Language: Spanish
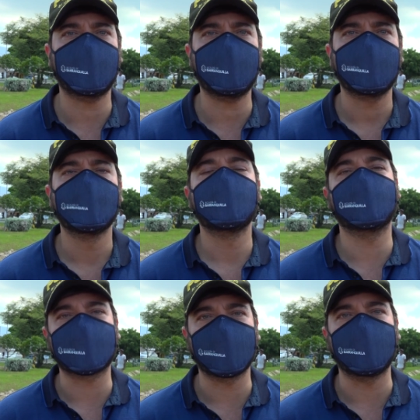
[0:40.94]
a tener
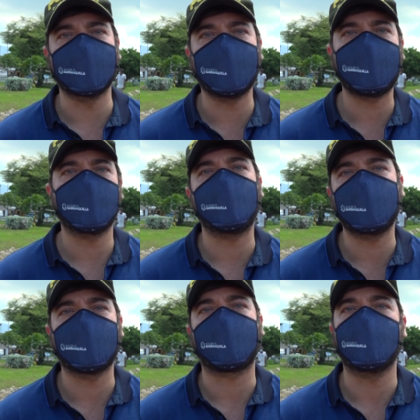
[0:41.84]
la tranquilidad, la
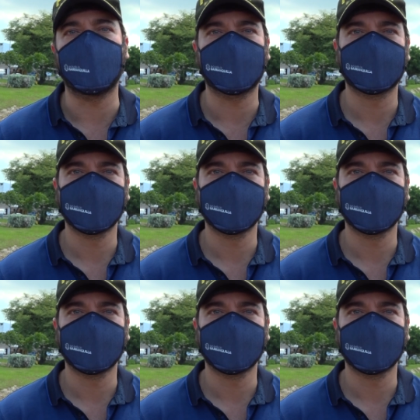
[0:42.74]
paz y la calma.